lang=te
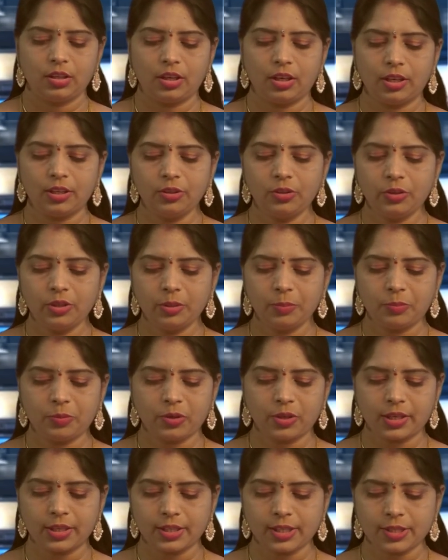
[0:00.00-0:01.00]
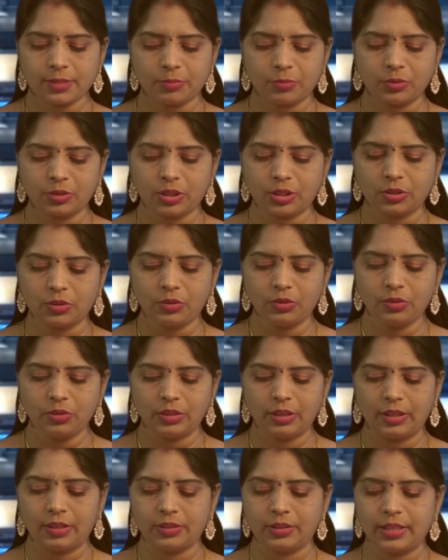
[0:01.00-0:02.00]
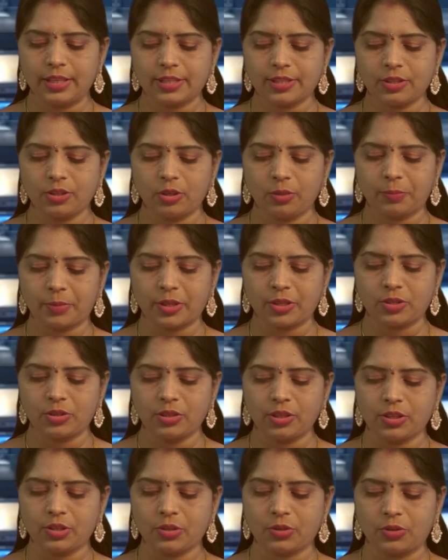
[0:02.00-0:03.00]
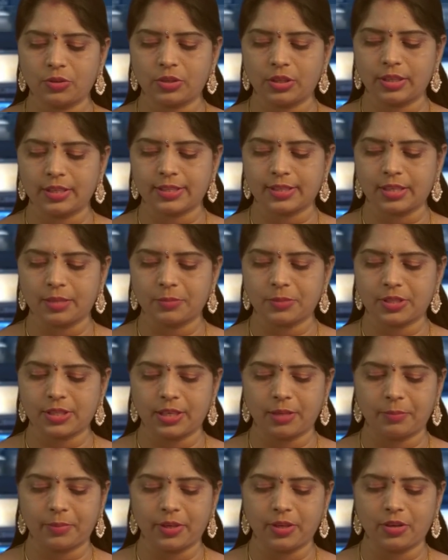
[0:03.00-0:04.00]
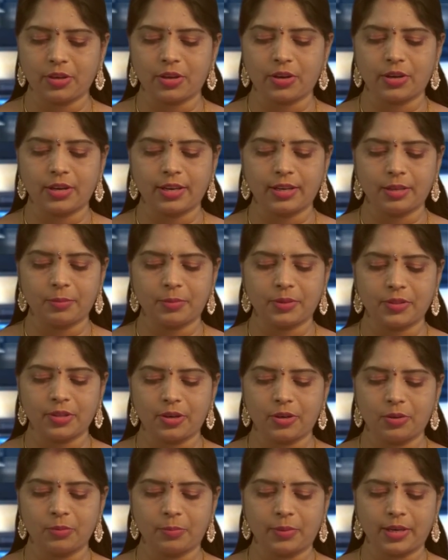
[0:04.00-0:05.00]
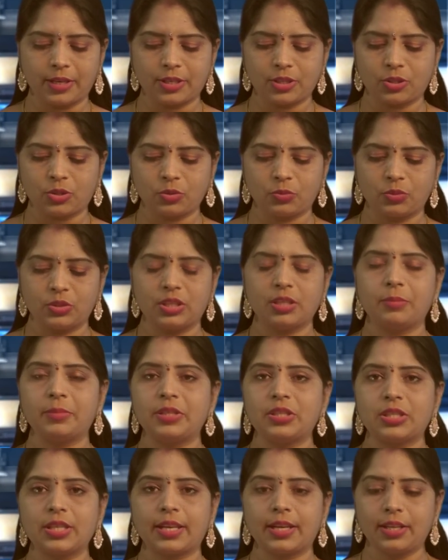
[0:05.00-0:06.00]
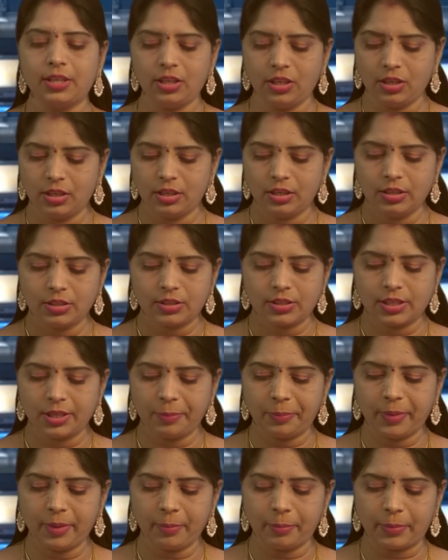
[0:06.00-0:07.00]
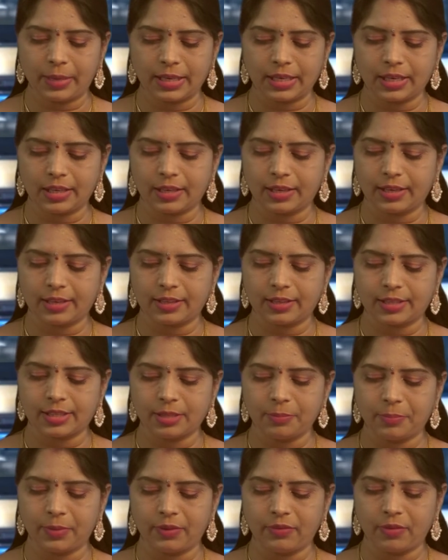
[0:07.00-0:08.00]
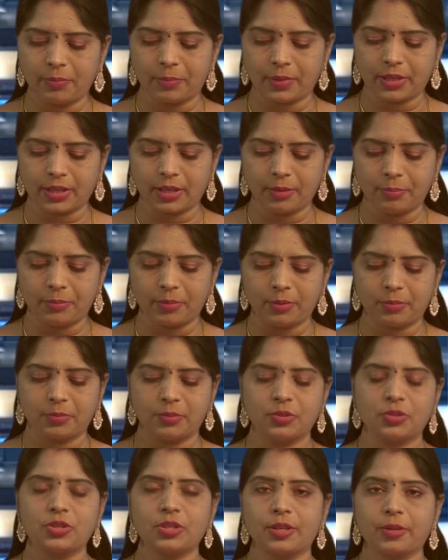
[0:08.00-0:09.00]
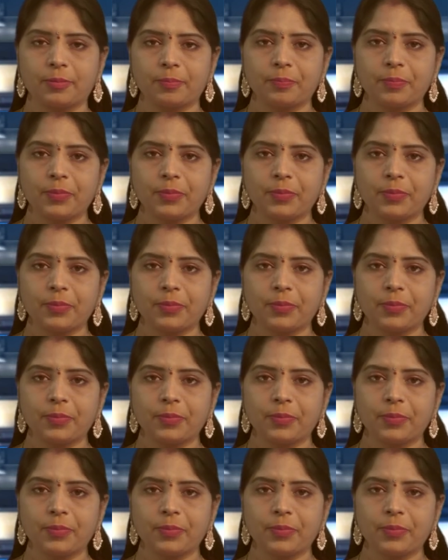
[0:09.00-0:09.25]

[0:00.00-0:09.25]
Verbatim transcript: అల్లూరి పోరాట స్ఫూర్తితో నేడు దేశంలో ప్రజలు ఎదుర్కొంటున్న సమస్యలపై కరోనా నిబంధనలు పాటిస్తూ ఉద్యమించాలని సిపిఎం మండల కార్యదర్శి పివి ప్రతాప్ పిలుపునిచ్చారు